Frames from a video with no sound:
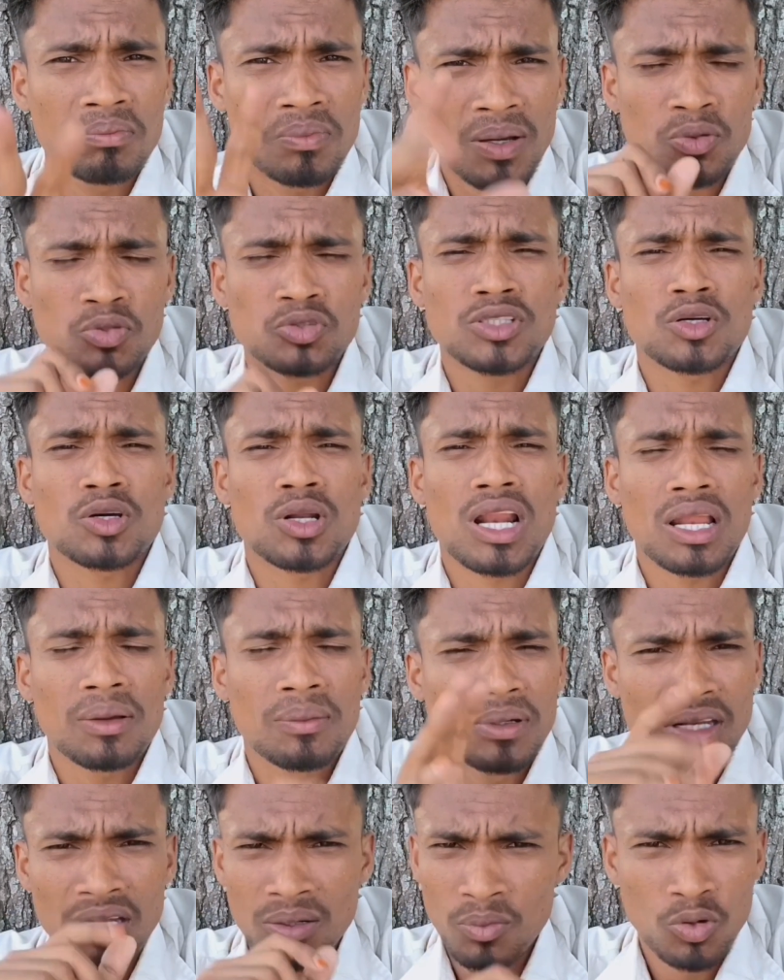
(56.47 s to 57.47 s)
ব্যবস্থা করা
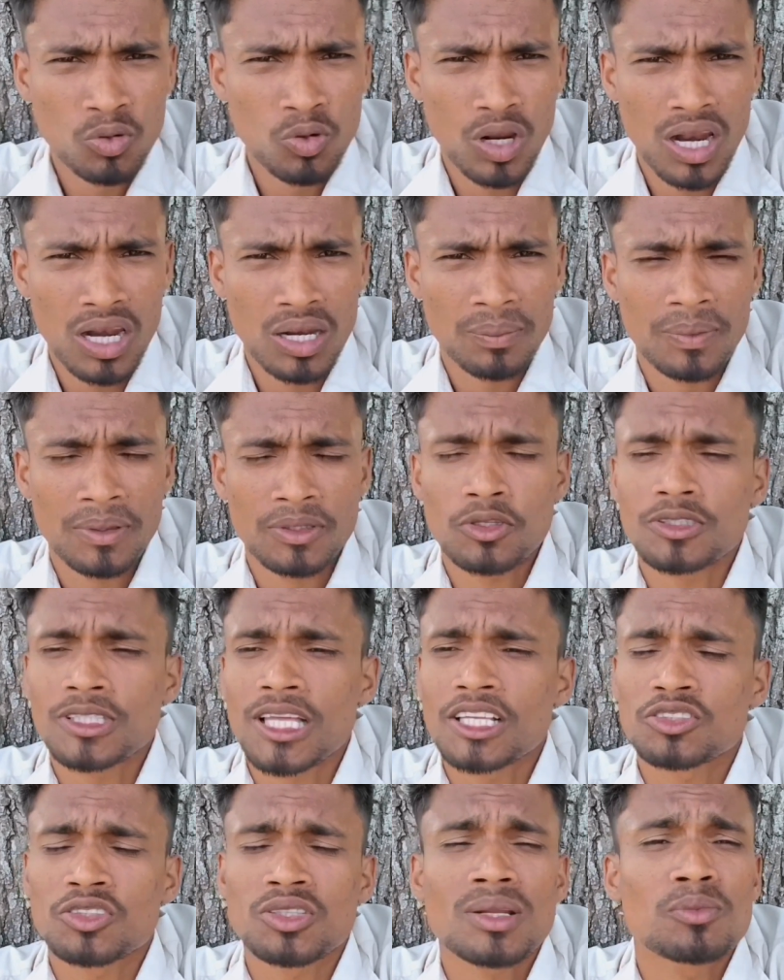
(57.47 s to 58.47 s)
লাগবে নির্মূল করা লাগবে তো
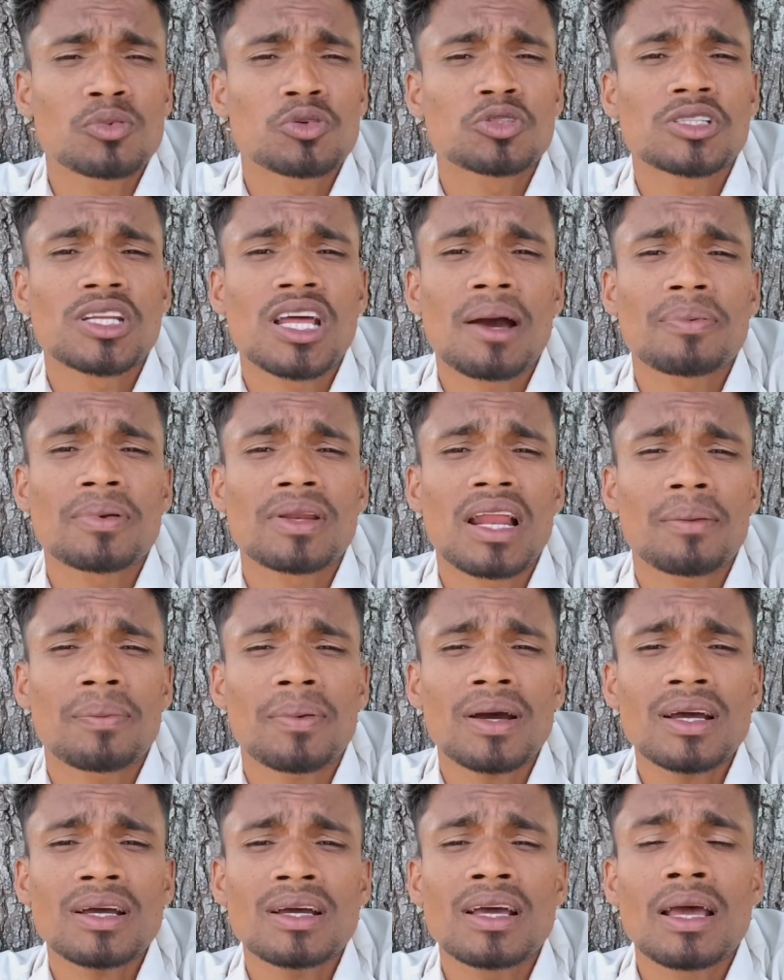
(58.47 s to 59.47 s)
তার জন্য বুঝিয়ে আপনি না
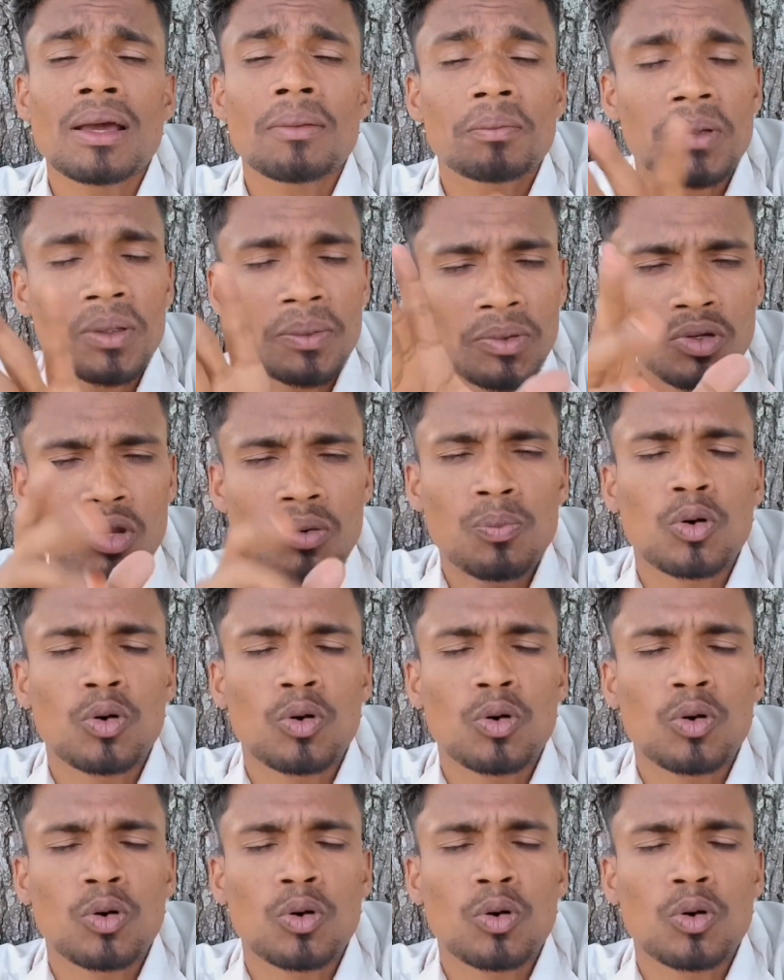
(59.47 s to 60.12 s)
পা বিভিন্ন